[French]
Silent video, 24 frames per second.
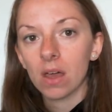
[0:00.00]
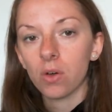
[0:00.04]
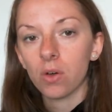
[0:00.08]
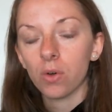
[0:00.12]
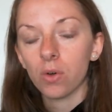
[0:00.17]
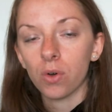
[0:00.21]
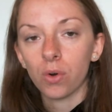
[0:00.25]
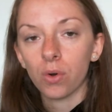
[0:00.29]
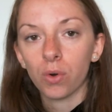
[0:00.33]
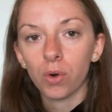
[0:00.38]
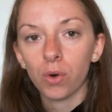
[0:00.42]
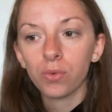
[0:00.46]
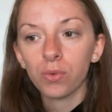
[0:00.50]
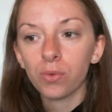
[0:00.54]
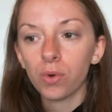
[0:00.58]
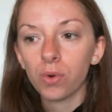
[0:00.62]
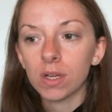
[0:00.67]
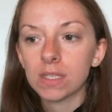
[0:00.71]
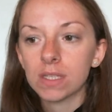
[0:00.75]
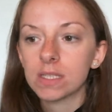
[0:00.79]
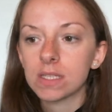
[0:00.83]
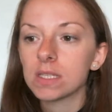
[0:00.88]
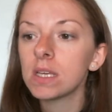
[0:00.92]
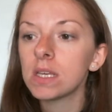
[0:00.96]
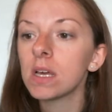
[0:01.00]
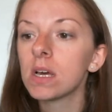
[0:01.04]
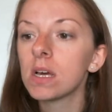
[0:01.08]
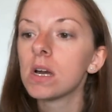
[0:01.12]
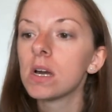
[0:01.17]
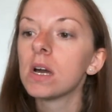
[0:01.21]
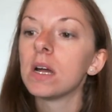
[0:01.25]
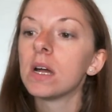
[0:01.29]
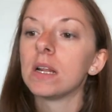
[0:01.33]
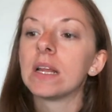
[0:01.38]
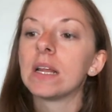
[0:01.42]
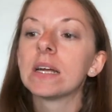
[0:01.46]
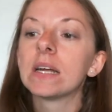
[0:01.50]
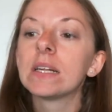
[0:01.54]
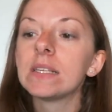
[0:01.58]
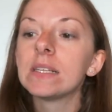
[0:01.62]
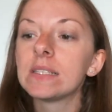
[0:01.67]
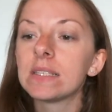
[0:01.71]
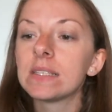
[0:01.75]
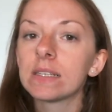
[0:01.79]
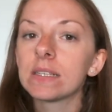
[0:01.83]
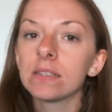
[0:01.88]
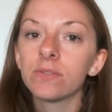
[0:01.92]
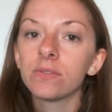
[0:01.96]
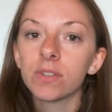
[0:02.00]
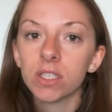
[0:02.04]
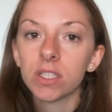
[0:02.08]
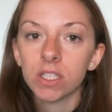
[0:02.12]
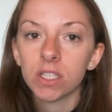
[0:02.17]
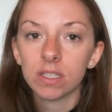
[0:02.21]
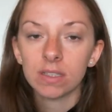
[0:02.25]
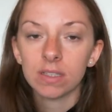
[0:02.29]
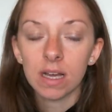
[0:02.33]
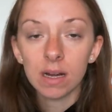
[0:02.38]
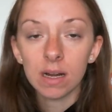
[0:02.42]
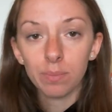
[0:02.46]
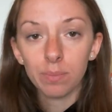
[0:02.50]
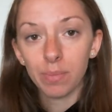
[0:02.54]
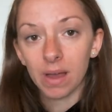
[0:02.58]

euh, refroidi La glycérine végétale,